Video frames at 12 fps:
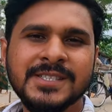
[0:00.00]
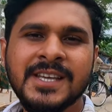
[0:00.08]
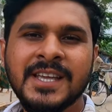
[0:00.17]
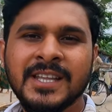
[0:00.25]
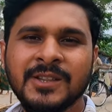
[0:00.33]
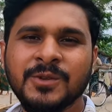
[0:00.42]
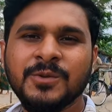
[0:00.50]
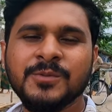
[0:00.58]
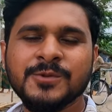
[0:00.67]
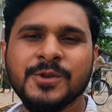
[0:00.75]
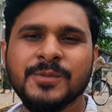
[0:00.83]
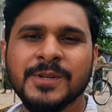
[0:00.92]
যায় যে হিন্দু
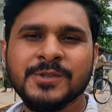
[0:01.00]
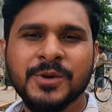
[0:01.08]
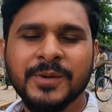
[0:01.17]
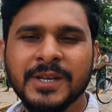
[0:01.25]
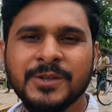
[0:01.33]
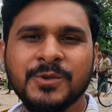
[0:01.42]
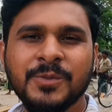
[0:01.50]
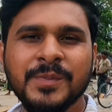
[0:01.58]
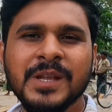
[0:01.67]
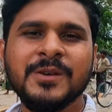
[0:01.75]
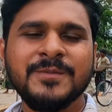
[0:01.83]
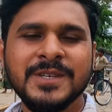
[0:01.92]
মুসলমান সবাই কিন্তু
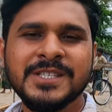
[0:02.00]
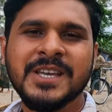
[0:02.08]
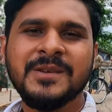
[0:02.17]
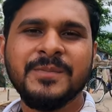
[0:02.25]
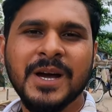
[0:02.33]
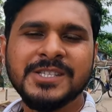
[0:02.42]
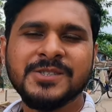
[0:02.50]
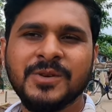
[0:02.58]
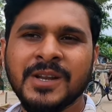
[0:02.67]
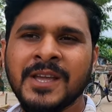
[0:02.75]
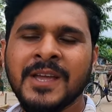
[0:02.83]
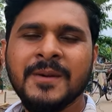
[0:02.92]
মিলেমিশেই বাস
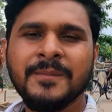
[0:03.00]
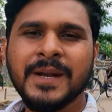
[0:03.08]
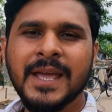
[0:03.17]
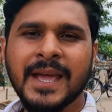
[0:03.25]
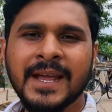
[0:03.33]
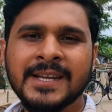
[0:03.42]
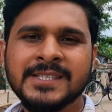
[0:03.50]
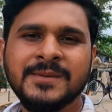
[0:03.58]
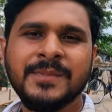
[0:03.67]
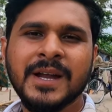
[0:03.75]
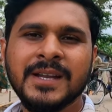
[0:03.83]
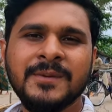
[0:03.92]
করে মানে এক একটা
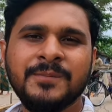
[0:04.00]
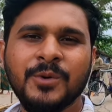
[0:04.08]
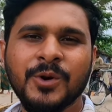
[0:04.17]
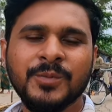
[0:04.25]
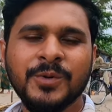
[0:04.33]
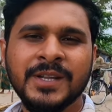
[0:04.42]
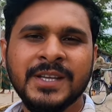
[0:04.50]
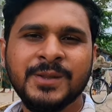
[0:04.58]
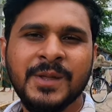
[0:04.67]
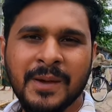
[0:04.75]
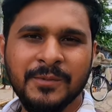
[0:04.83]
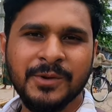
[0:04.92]
বাড়ি পরপরই
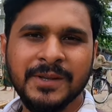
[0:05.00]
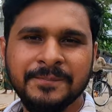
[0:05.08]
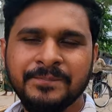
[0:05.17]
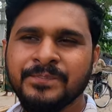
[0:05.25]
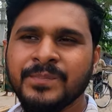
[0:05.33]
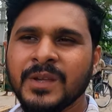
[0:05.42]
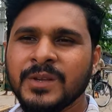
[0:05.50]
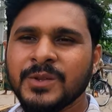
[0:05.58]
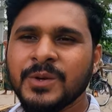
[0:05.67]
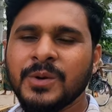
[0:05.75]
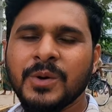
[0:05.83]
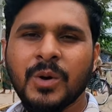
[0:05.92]
কিন্তু এমনই
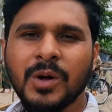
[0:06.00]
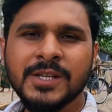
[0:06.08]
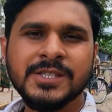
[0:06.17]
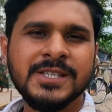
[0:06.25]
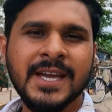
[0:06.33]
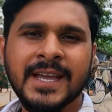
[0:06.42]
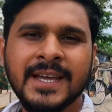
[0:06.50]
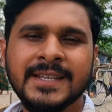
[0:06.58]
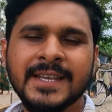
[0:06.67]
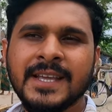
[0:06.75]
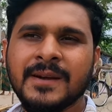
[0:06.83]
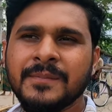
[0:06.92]
তো অনেক জায়গায়
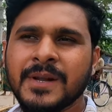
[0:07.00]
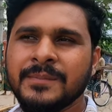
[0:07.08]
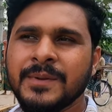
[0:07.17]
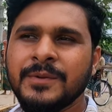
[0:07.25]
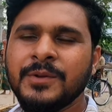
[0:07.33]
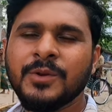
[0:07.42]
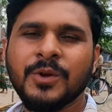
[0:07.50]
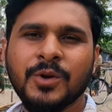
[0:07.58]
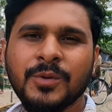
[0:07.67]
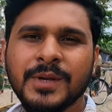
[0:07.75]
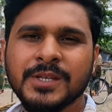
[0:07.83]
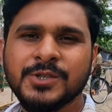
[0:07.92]
দেখি আমরা বিভিন্ন
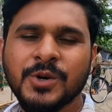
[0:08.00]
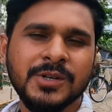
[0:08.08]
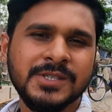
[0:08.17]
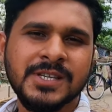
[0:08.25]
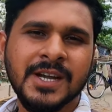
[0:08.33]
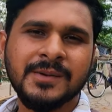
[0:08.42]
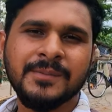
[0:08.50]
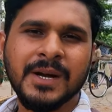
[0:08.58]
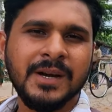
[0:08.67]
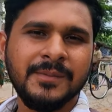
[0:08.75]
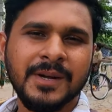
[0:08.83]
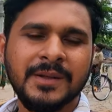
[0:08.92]
রকমের ঝঞ্ঝাট
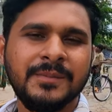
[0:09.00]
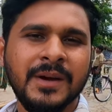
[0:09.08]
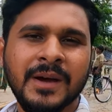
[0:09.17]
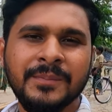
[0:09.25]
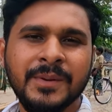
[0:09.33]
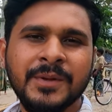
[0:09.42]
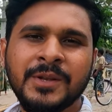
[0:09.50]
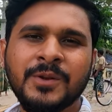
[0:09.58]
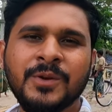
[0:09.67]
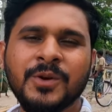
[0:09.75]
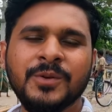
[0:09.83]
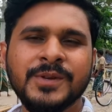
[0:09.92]
মারামারি বা বিভিন্ন
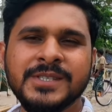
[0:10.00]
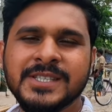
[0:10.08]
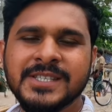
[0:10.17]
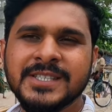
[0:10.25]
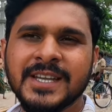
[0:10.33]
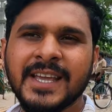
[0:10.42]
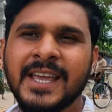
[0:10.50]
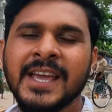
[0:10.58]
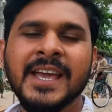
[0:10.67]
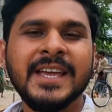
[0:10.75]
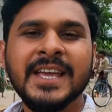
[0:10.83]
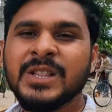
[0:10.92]
রকমের জিনিস দেখি
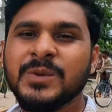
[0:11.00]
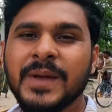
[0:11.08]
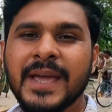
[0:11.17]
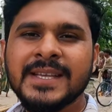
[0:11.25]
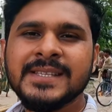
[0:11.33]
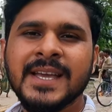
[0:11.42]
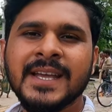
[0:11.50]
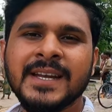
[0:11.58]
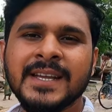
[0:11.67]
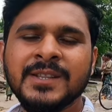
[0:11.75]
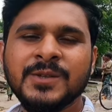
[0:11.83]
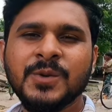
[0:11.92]
কিন্তু এই
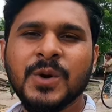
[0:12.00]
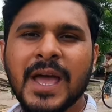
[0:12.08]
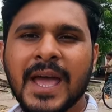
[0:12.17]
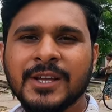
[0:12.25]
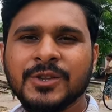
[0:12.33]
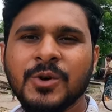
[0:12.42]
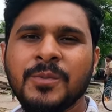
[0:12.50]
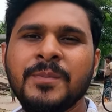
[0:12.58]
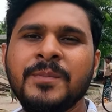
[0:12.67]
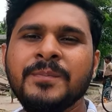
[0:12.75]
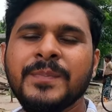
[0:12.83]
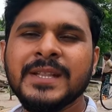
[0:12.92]
জায়গাটা কিন্তু একদম
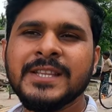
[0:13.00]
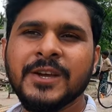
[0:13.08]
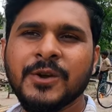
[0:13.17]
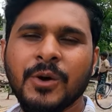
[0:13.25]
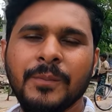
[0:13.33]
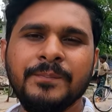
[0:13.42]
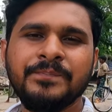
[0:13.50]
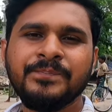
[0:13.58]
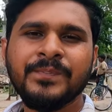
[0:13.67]
ব্যতিক্রম